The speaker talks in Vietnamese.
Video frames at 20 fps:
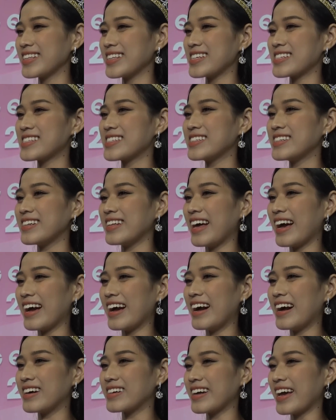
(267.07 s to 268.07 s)
Thật sự
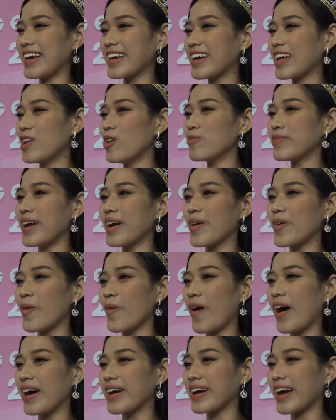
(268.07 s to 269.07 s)
là ngay cái lúc đăng
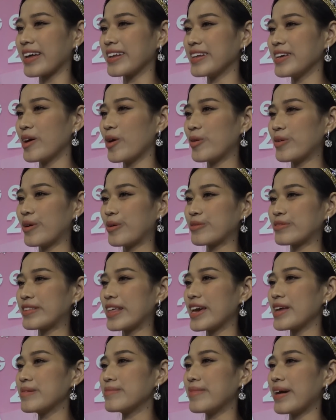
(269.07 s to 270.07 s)
quang, cái điều đầu
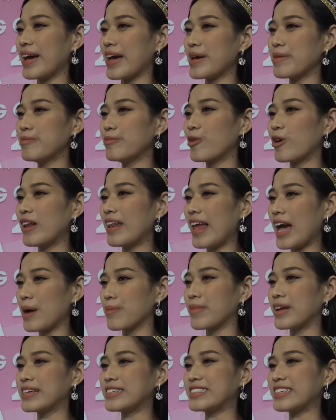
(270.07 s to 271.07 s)
tiên mà em muốn
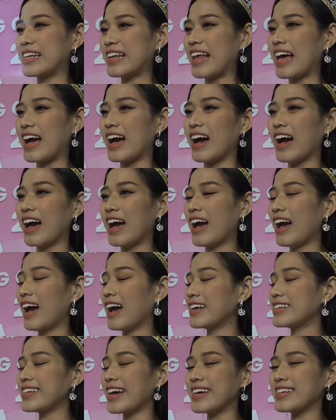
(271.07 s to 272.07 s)
làm đấy chính là
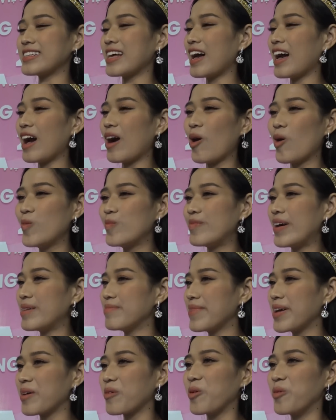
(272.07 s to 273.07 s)
chạy ra ôm ba
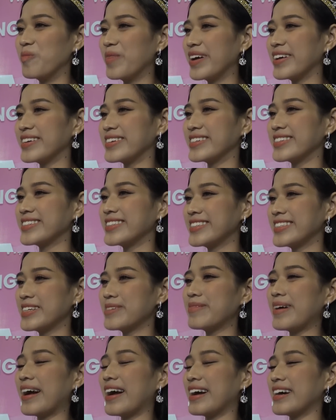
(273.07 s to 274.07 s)
mẹ của mình.
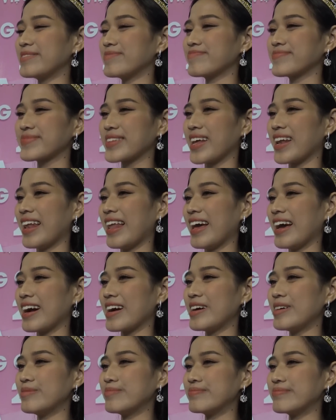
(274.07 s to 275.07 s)
Nhưng mà thật là
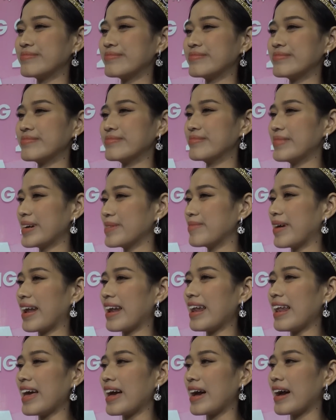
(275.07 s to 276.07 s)
không may
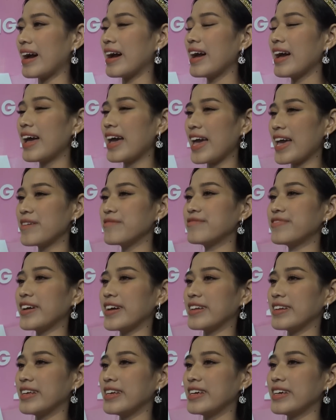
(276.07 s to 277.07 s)
mắn là em
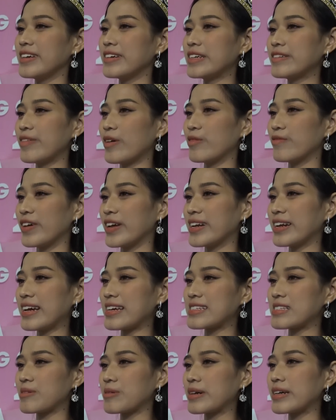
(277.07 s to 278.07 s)
phải đi phỏng vấn
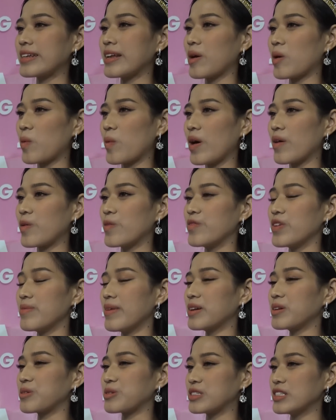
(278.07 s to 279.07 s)
ngay sau khi đăng quang cùng với
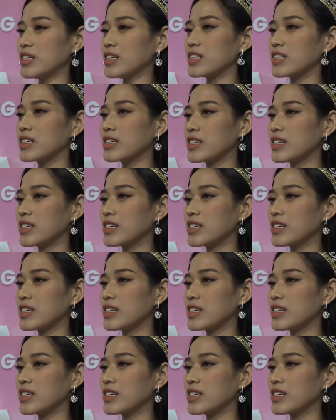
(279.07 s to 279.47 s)
ban tổ chức.